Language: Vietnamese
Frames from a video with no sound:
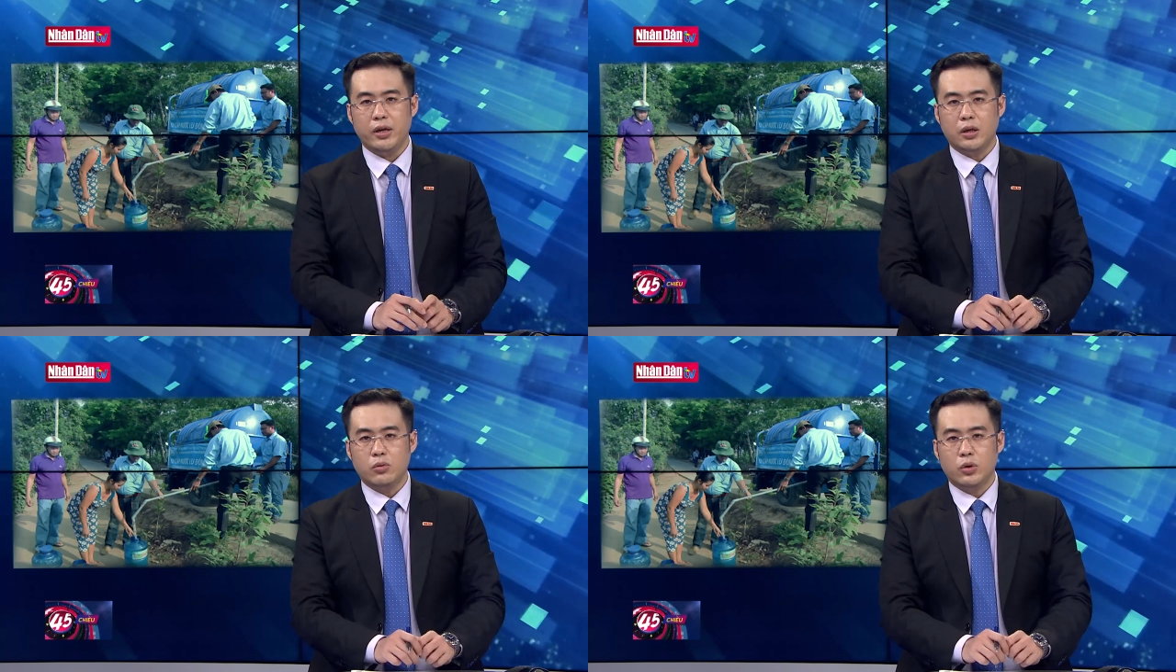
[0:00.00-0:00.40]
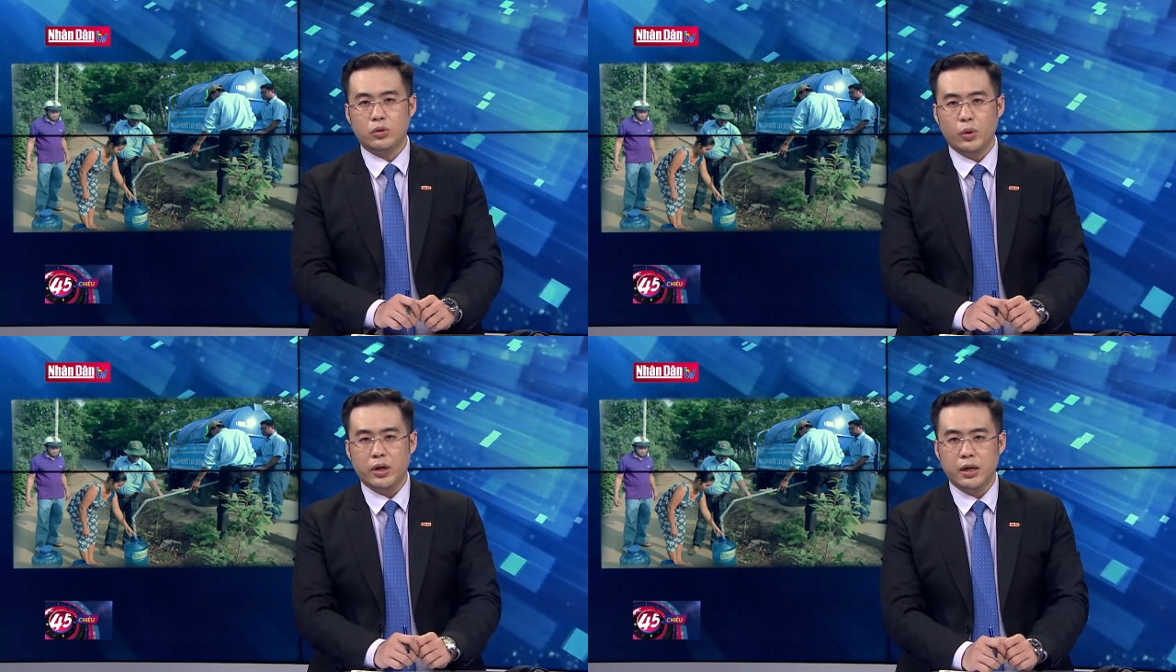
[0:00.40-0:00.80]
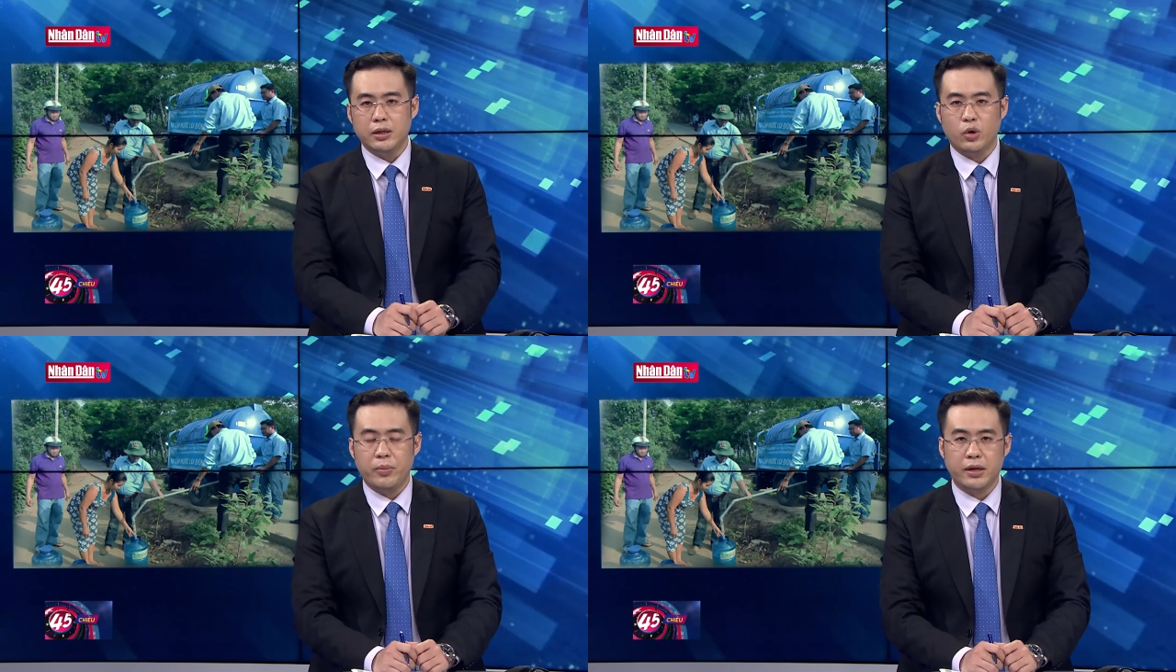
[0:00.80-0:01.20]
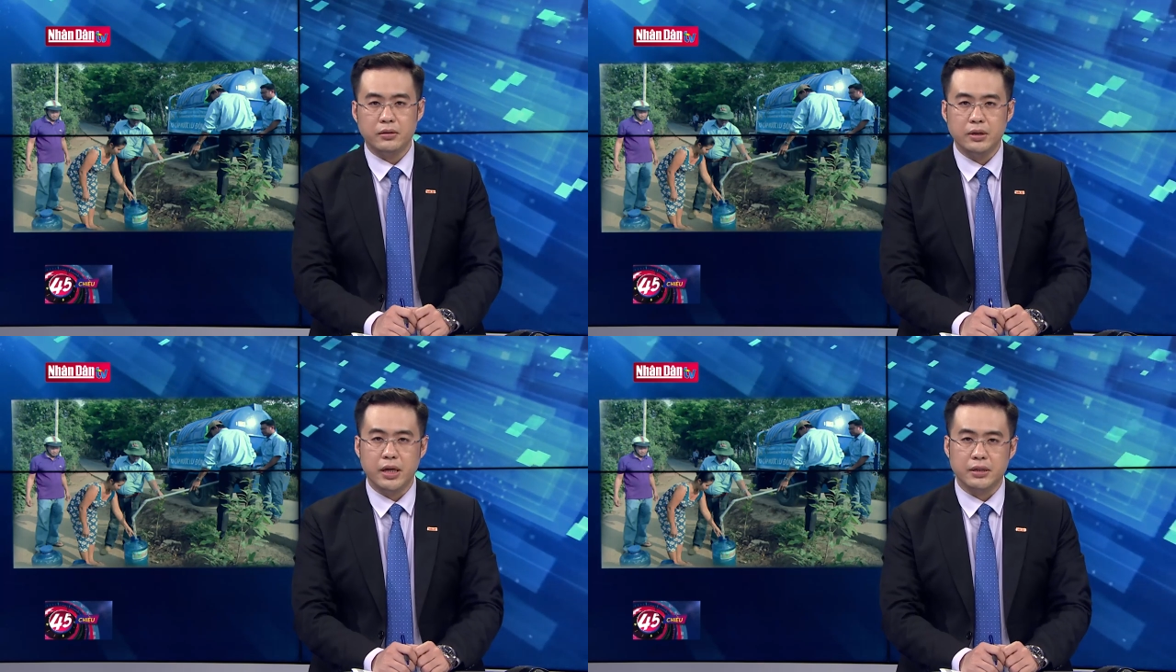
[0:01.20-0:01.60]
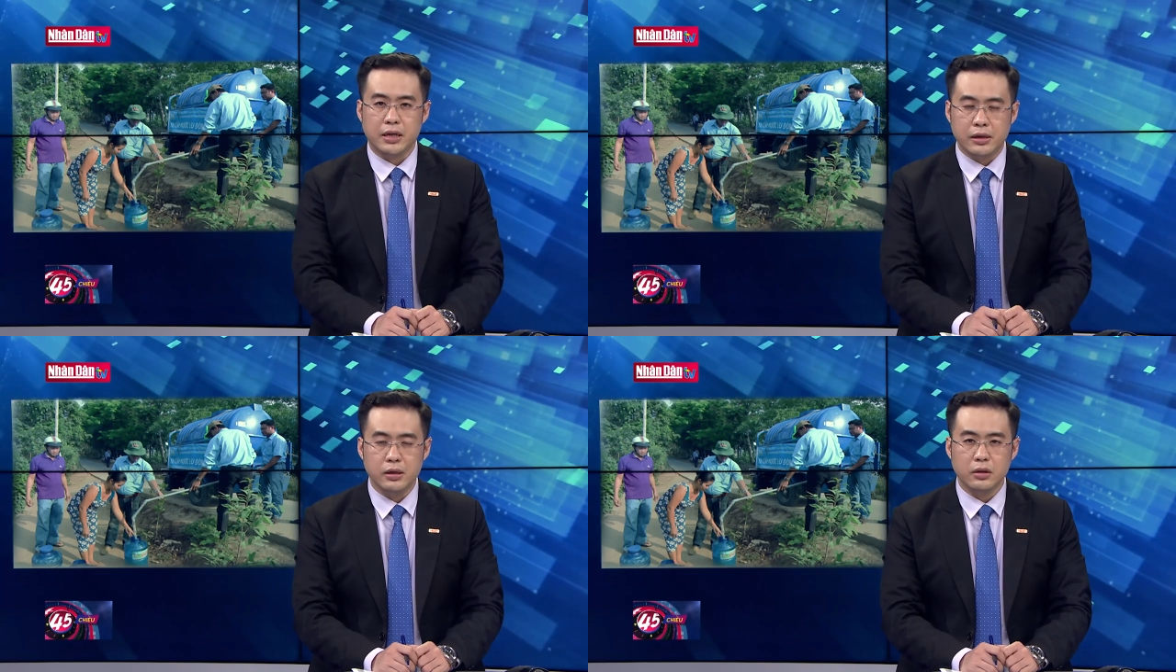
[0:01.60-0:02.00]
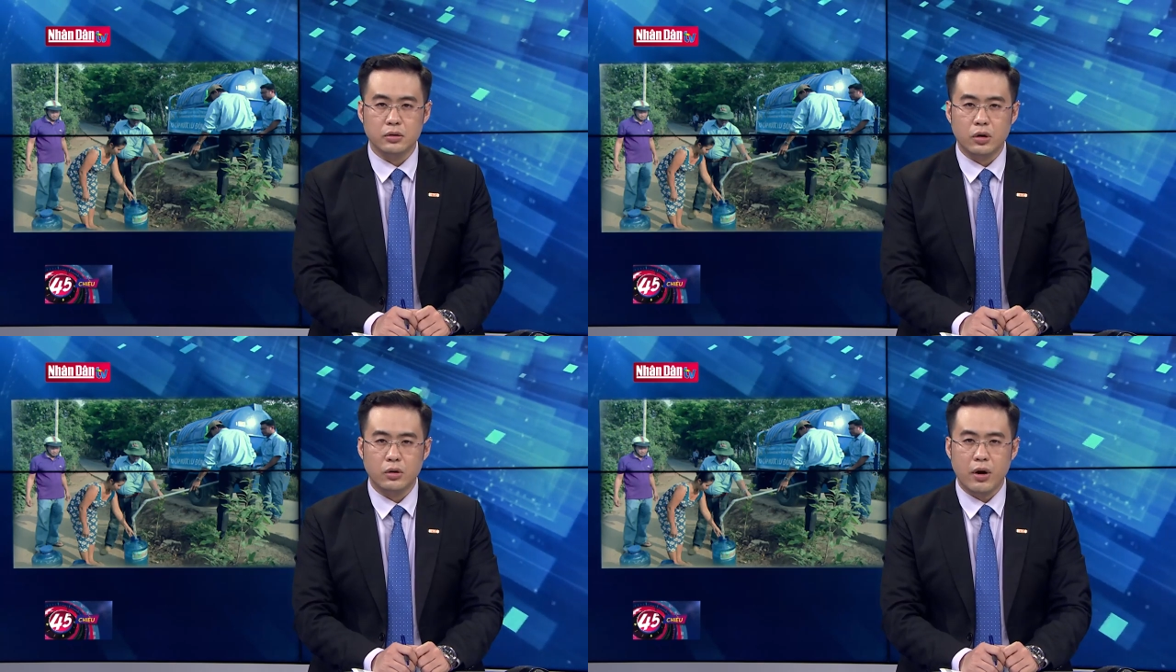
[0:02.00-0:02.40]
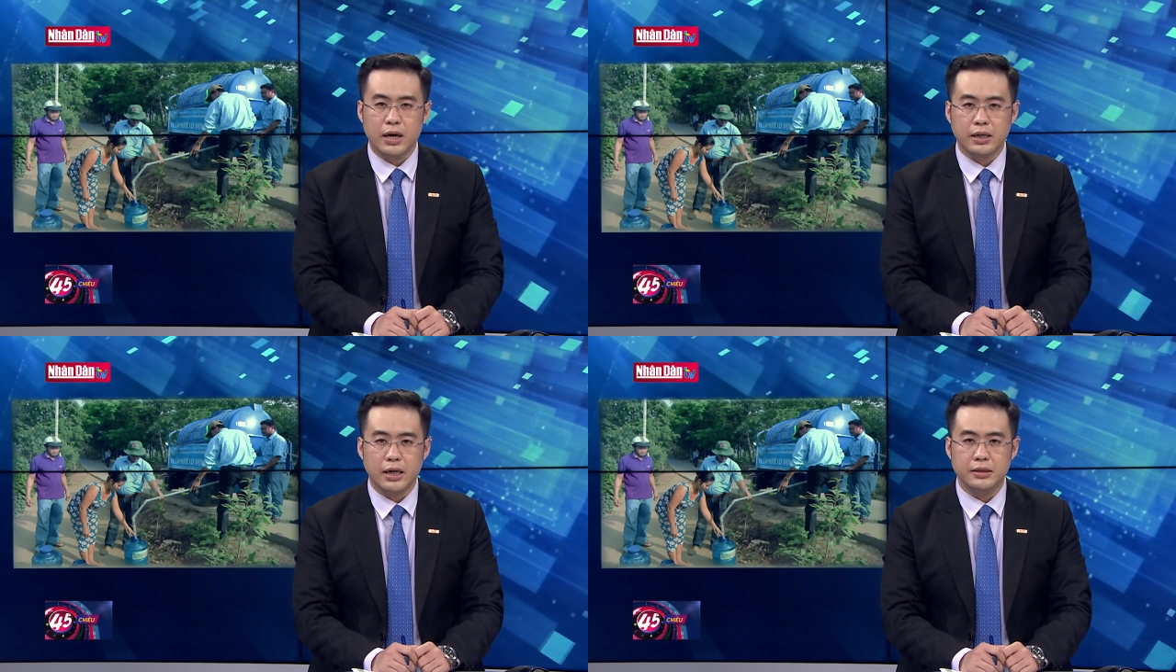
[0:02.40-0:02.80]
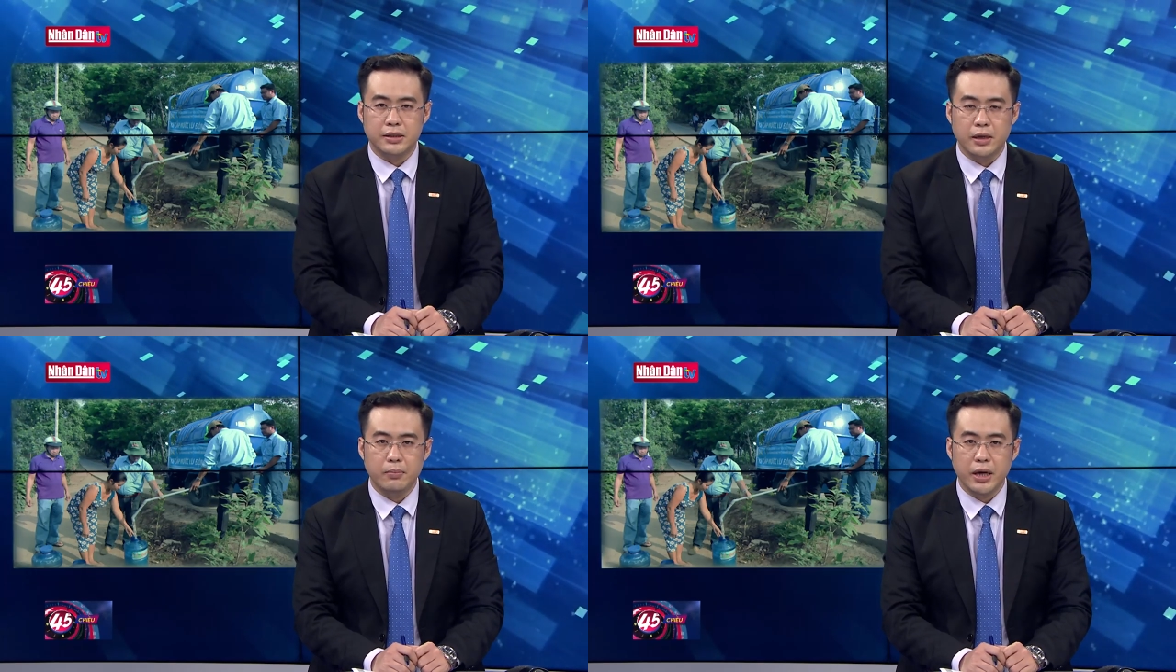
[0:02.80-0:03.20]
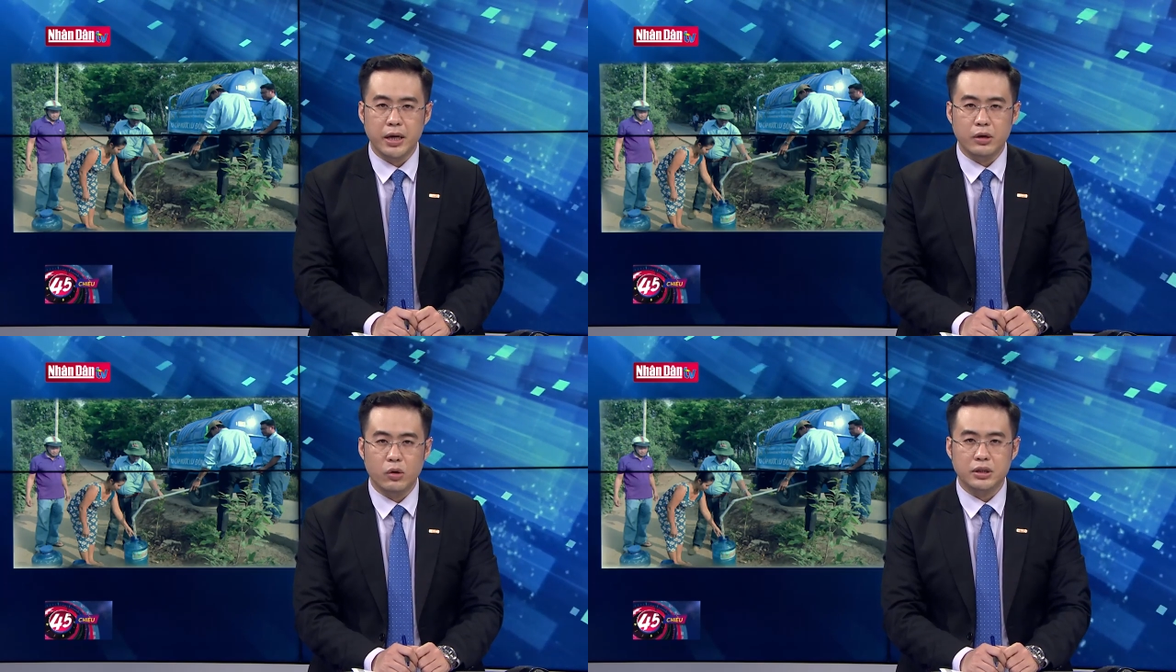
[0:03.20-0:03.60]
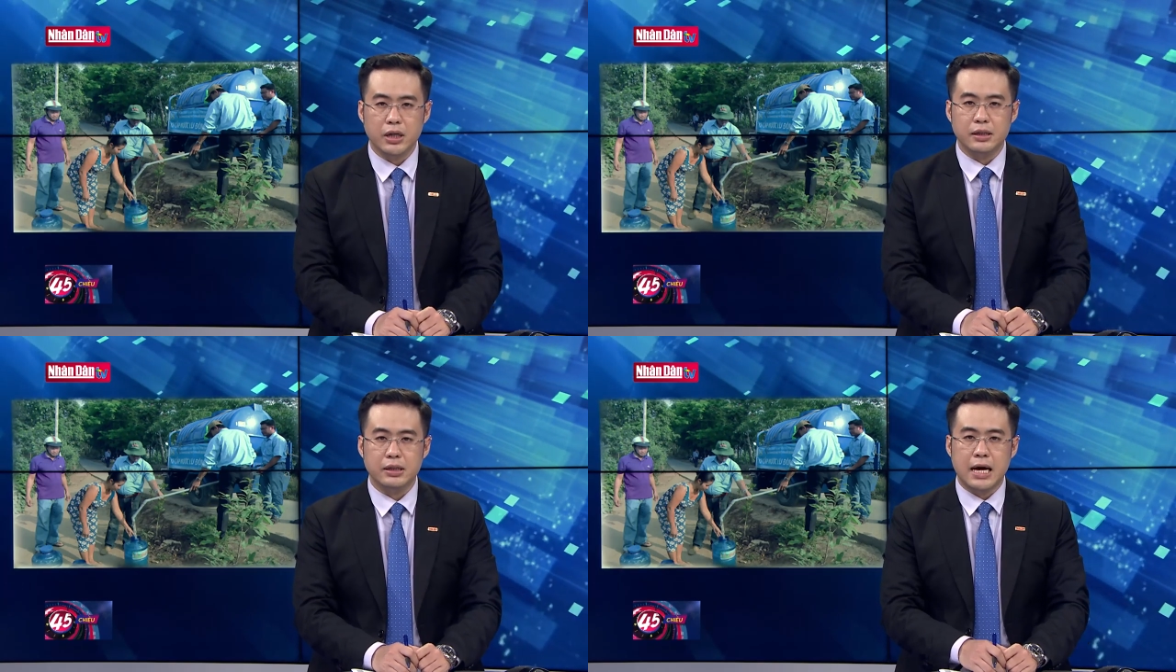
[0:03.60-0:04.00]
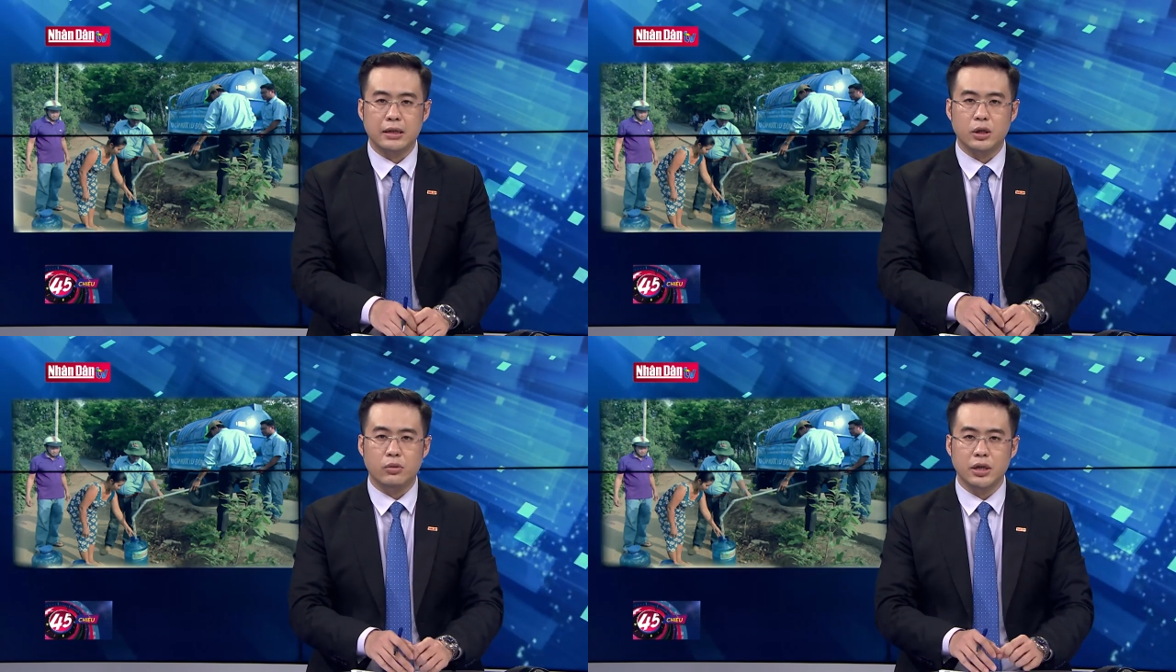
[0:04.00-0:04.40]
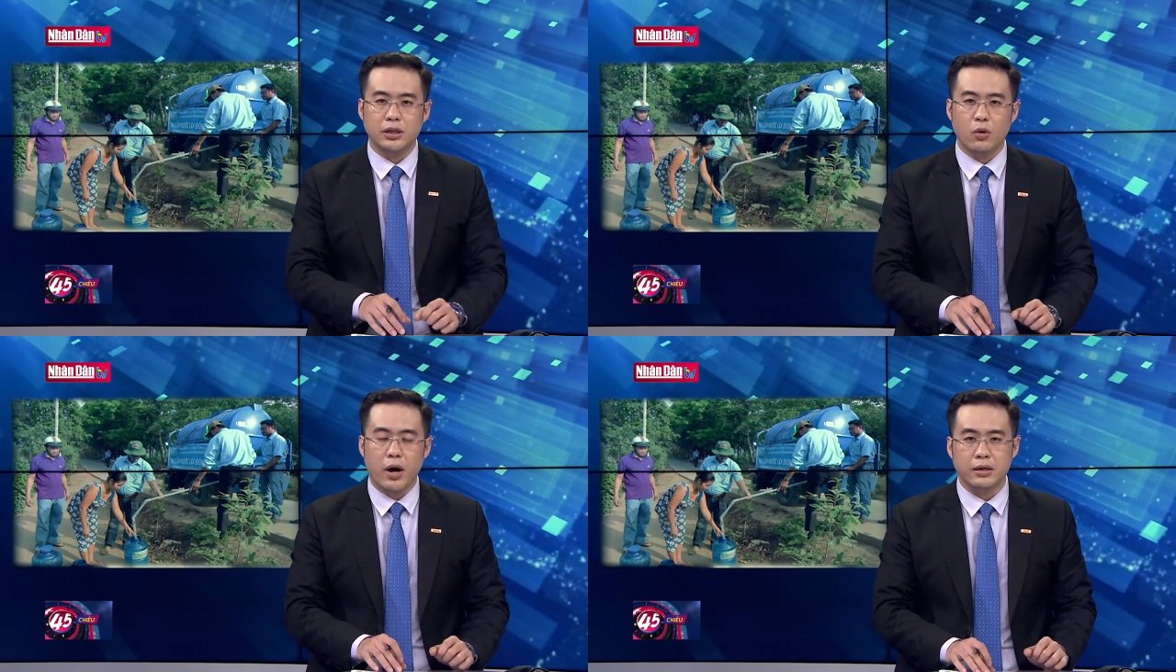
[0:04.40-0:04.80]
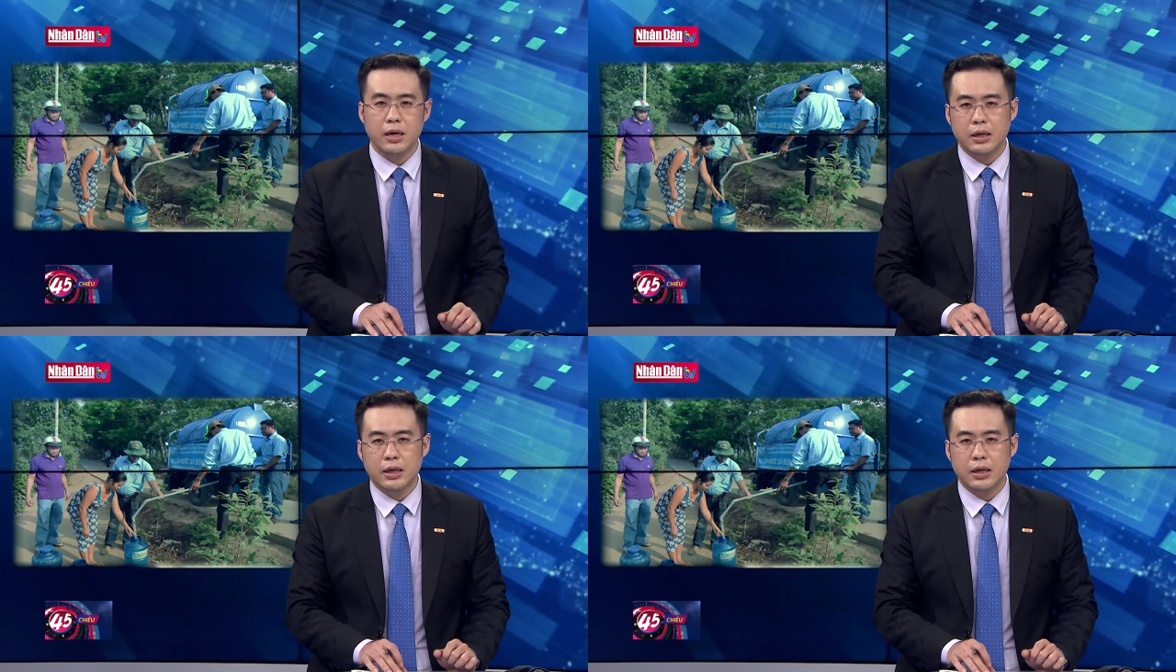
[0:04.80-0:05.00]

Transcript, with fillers: Tổng Cục Thủy Lợi cho biết hiện cả nước có khoảng gần 90.000 hộ dân đang thiếu nước sinh hoạt,